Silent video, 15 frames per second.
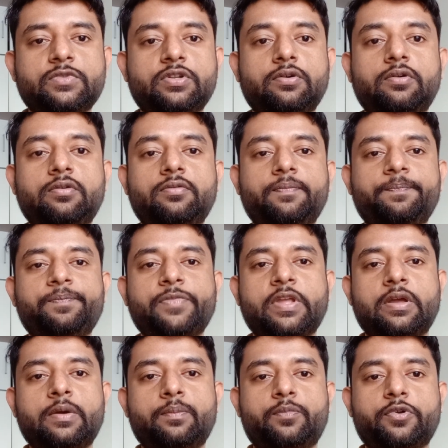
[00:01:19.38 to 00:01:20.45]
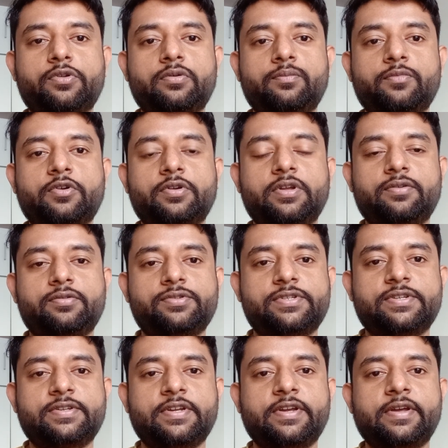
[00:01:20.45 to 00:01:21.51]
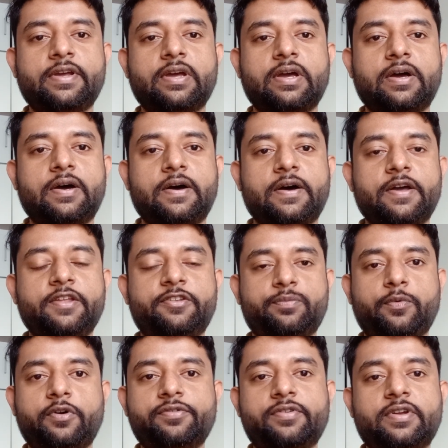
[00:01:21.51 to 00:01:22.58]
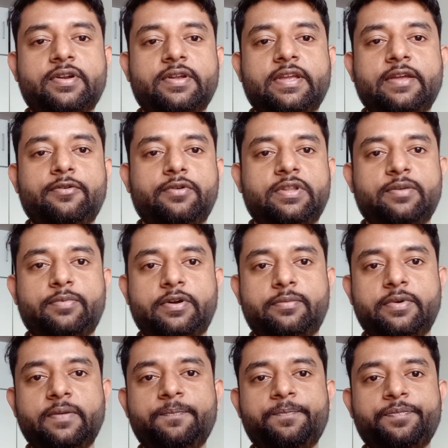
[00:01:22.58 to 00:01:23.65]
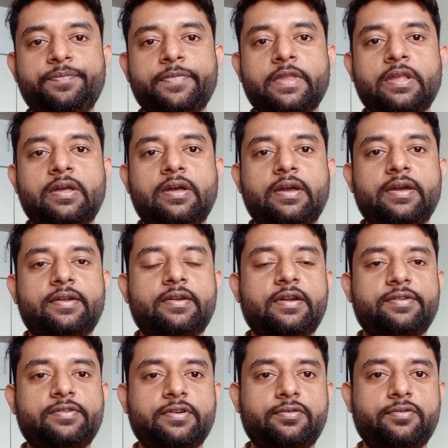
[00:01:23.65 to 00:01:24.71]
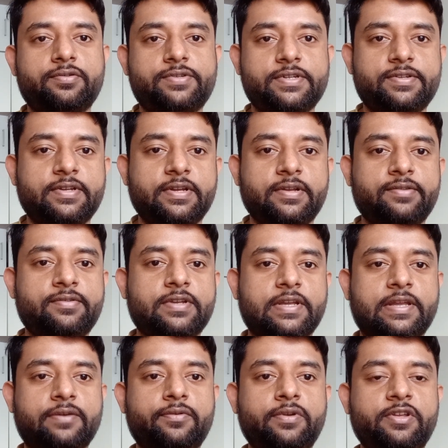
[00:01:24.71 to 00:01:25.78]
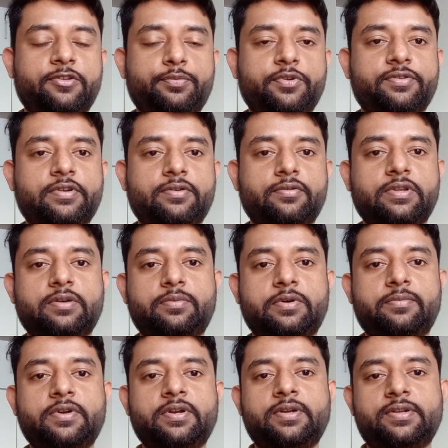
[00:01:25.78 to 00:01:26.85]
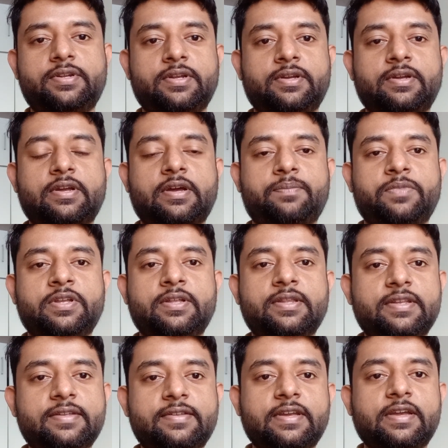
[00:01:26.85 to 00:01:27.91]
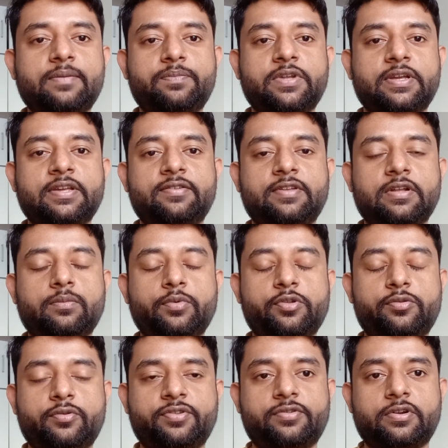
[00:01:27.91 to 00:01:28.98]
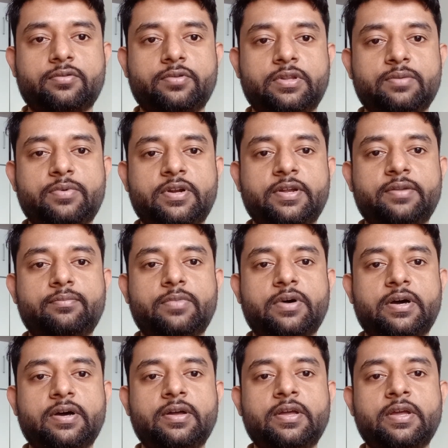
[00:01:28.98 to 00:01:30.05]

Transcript: তো প্রথম কথা হচ্ছে যে স্পন্সর কে হইতে পারবে এটার আনসার হচ্ছে যে যে কেউই স্পন্সর হইতে পারবে সে আপনি নিজেই আপনাকে সেলফ স্পন্সর করতে পারেন বা